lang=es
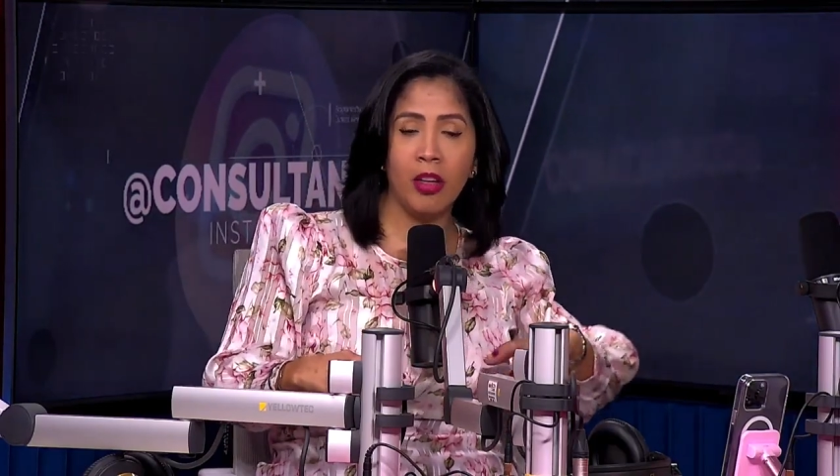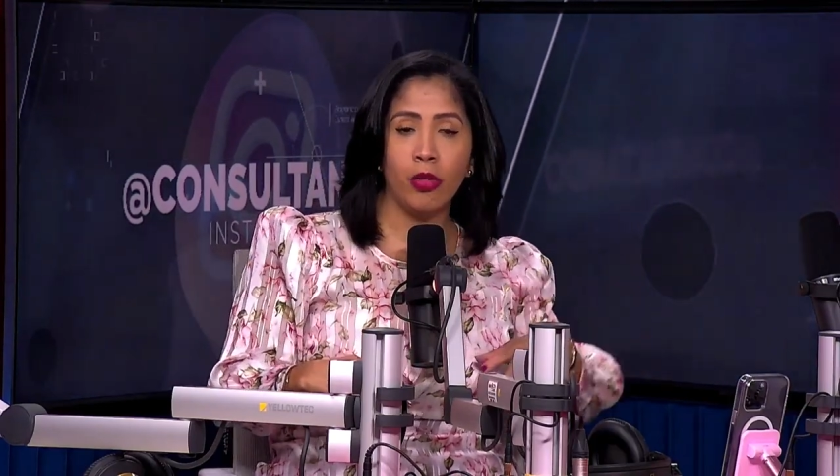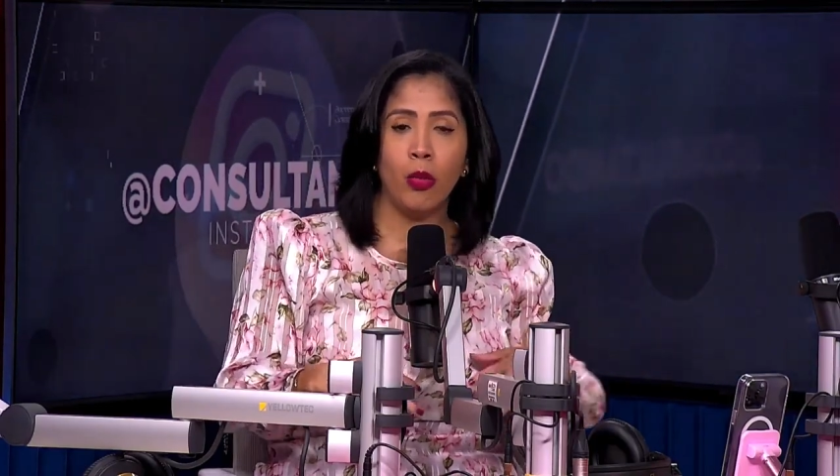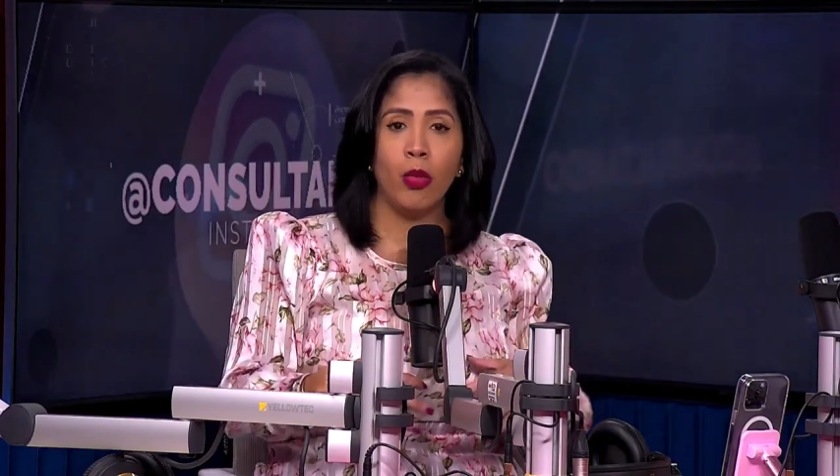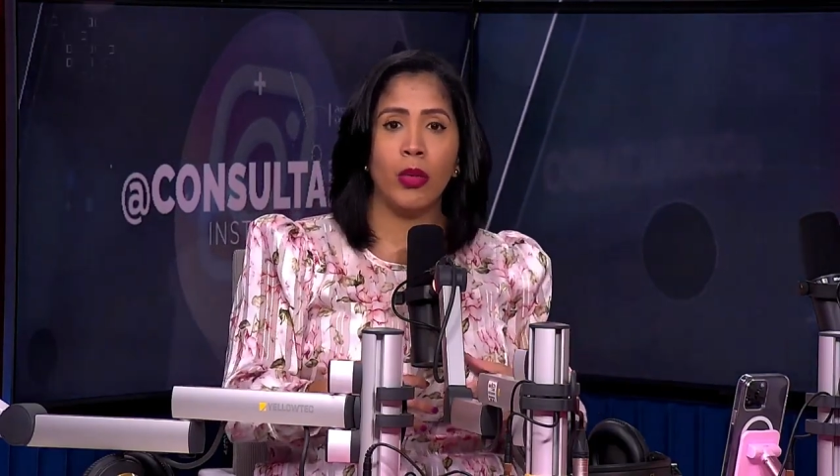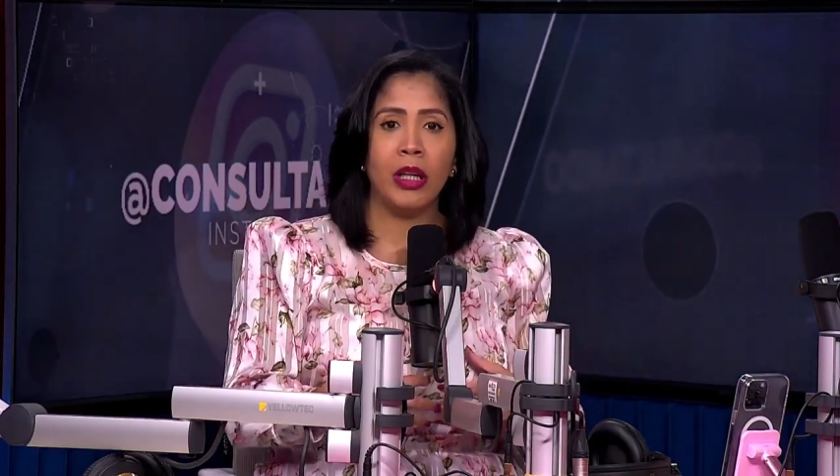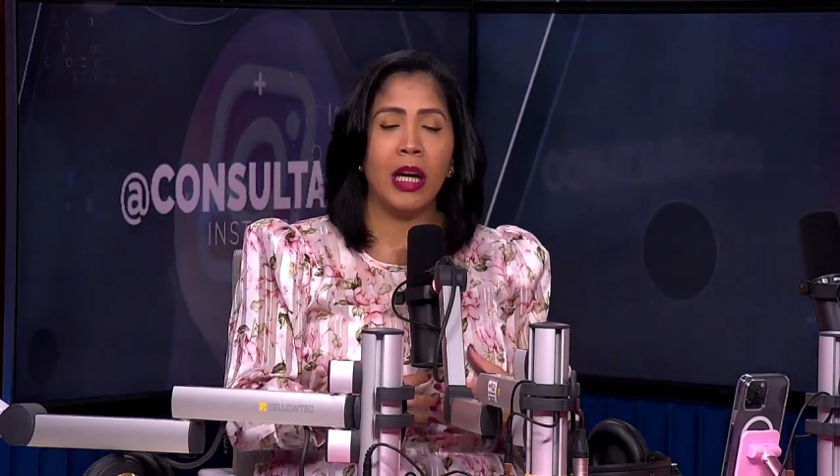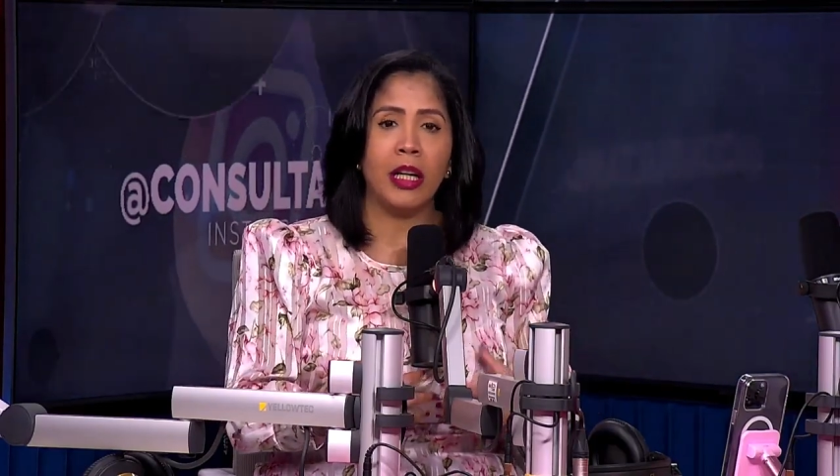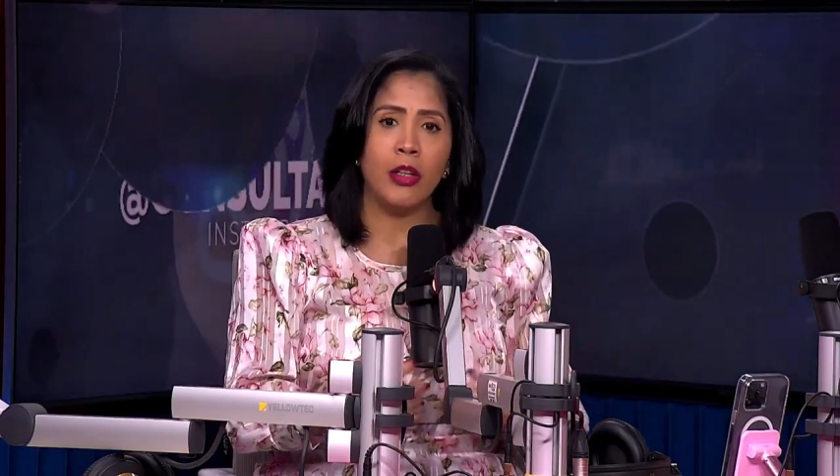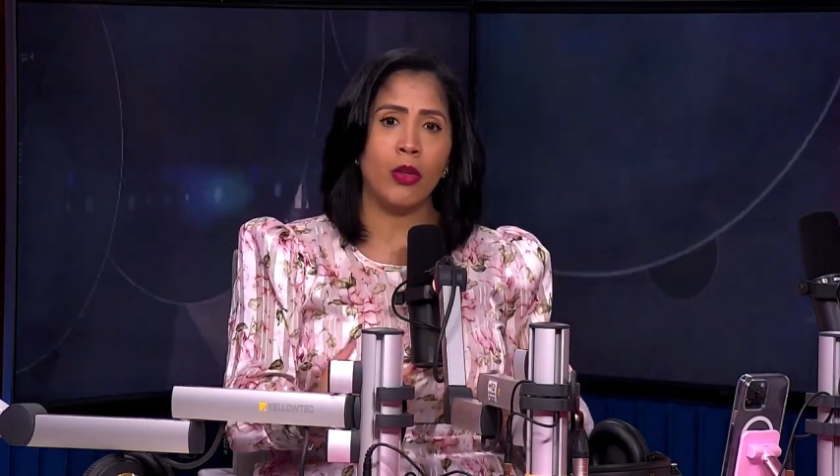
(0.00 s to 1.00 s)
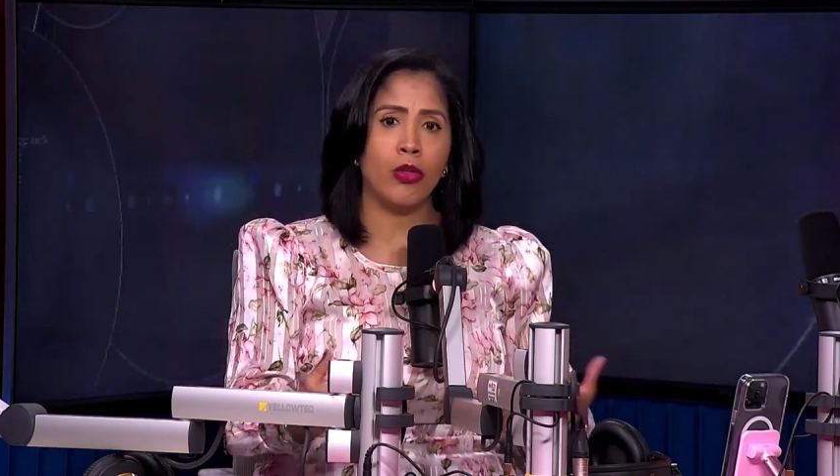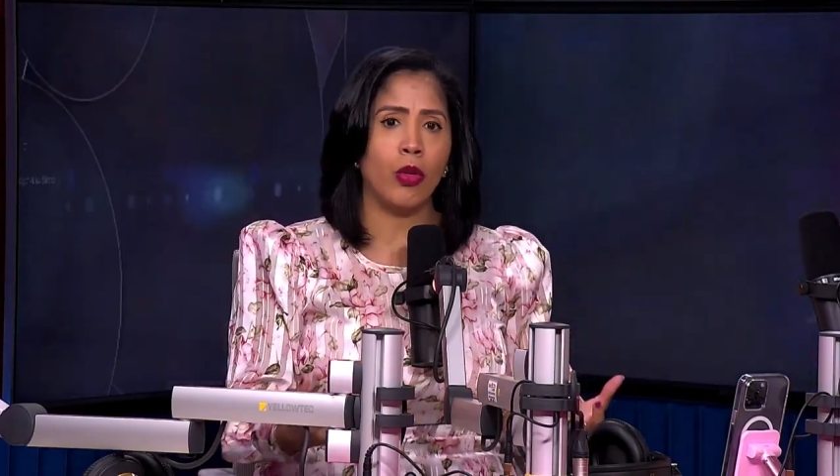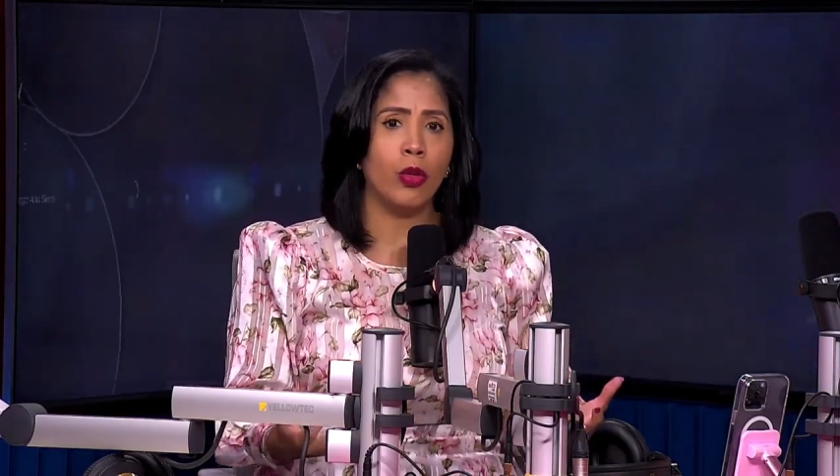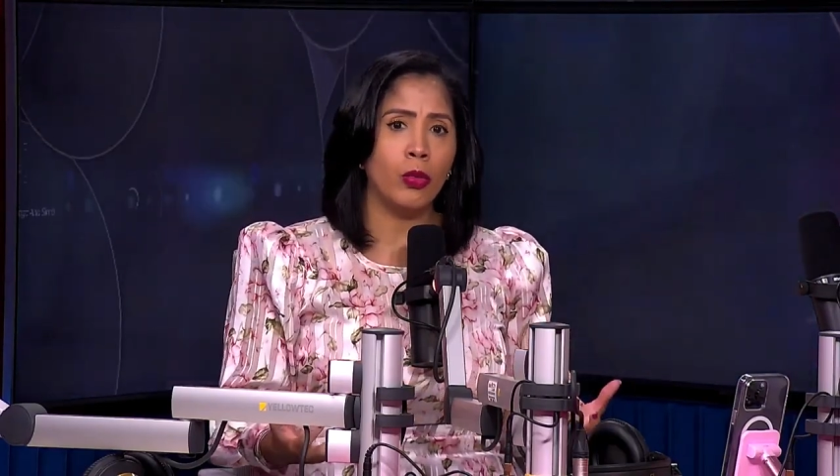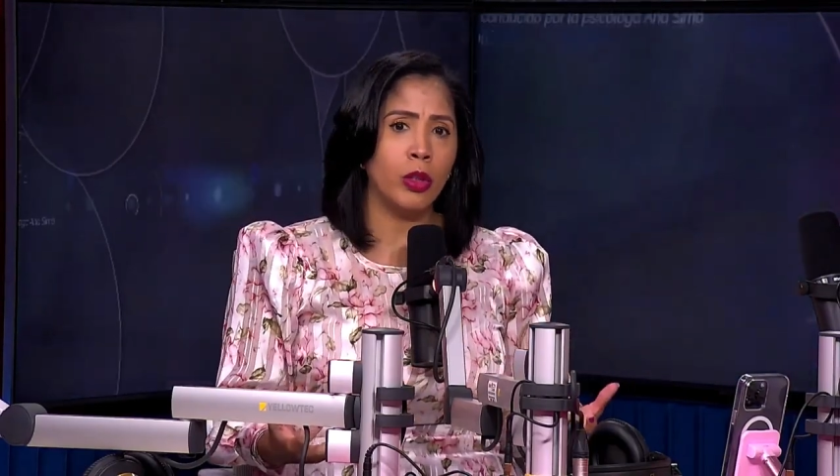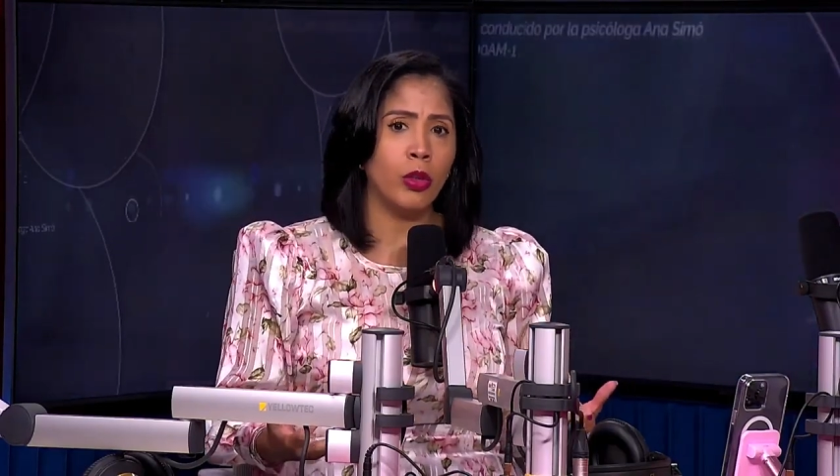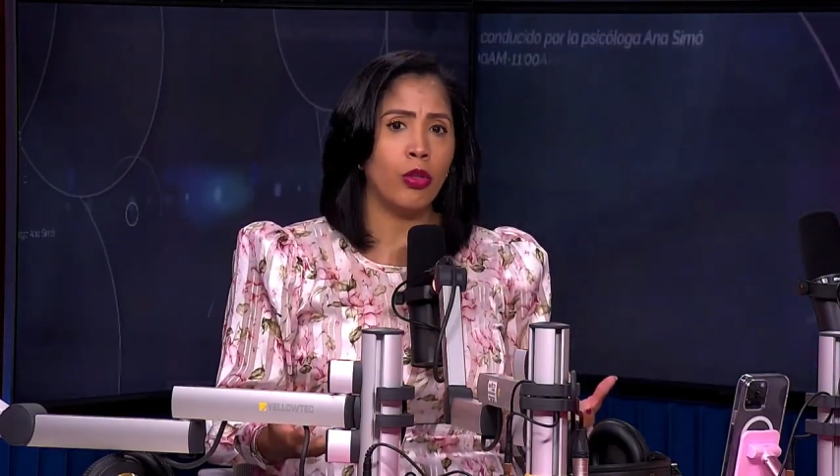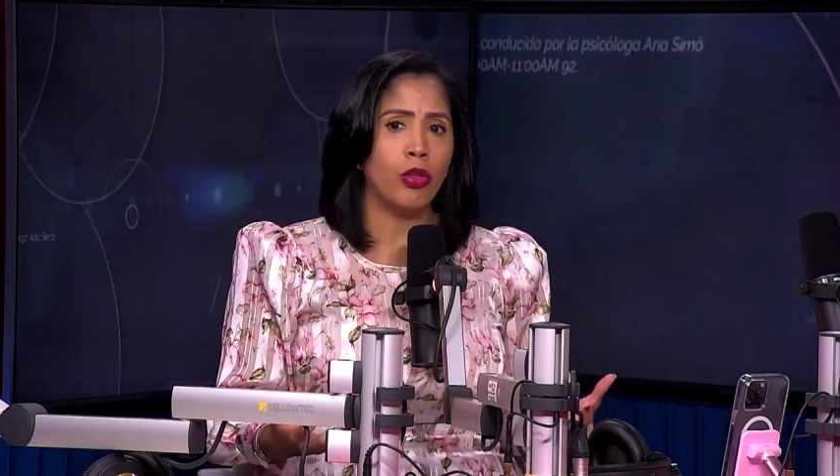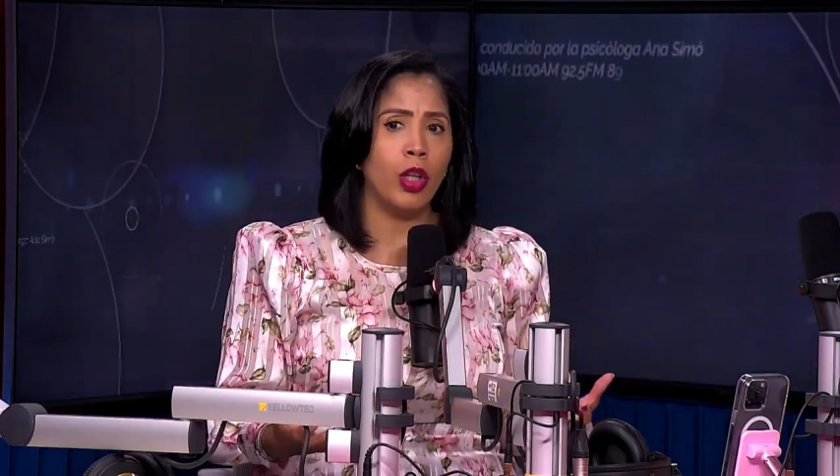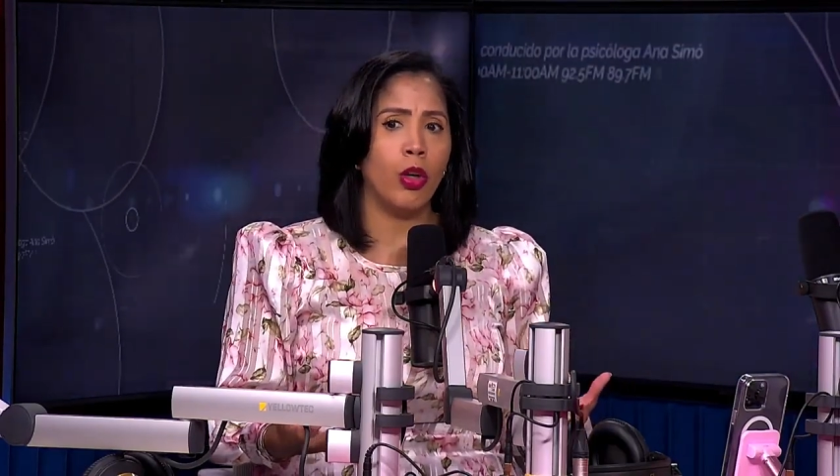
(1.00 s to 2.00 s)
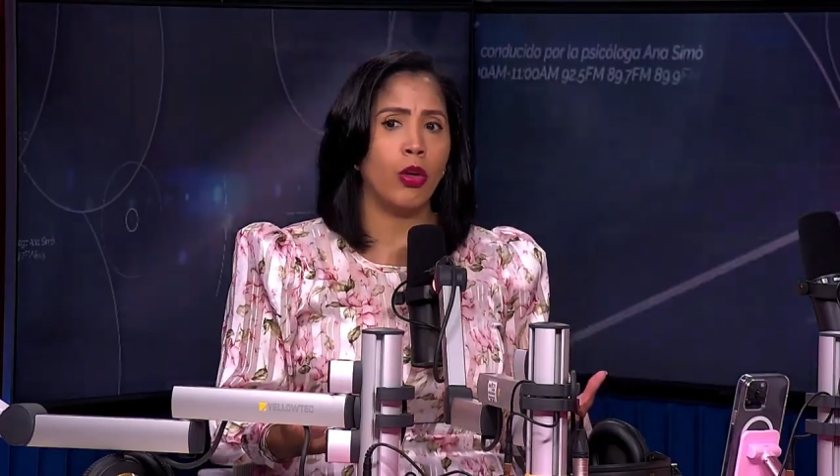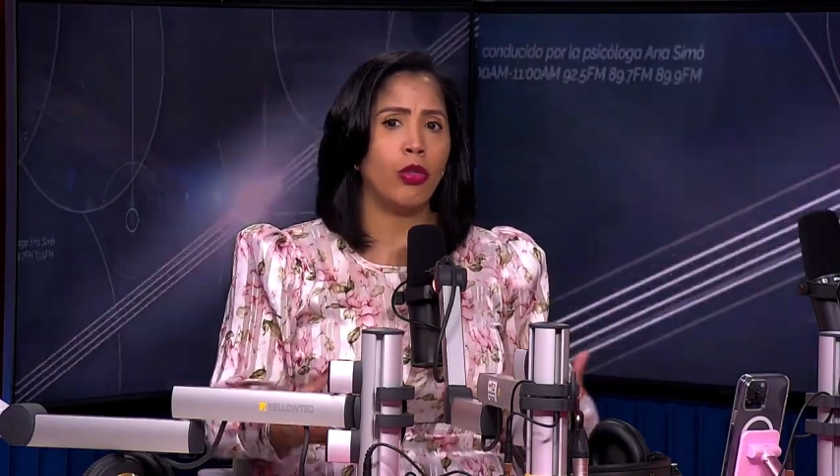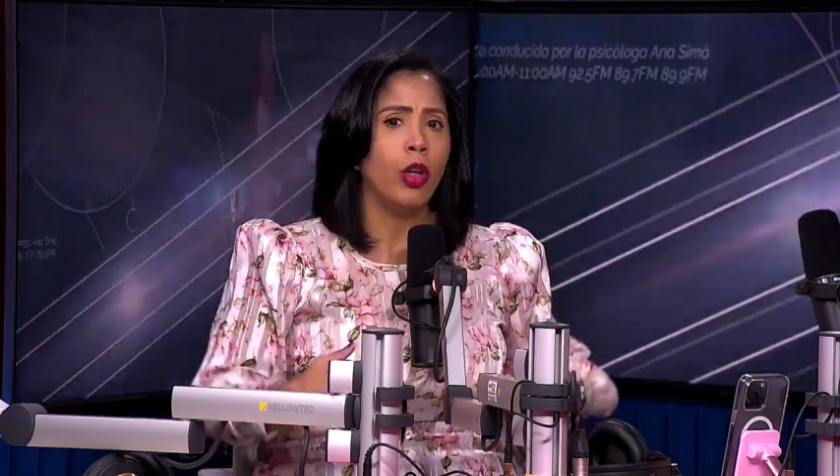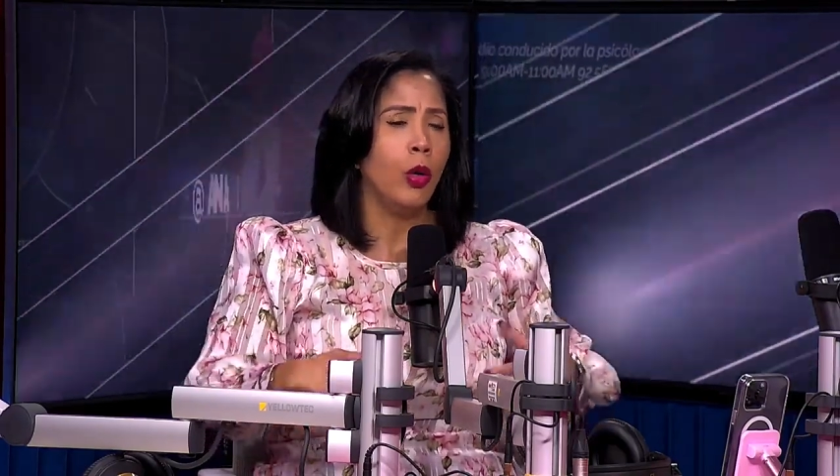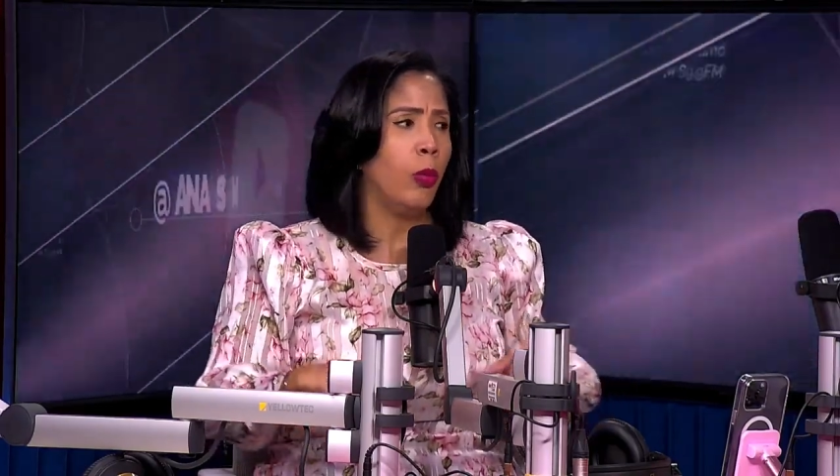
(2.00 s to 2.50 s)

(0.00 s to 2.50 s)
es muy cariñoso con nuestros hijos,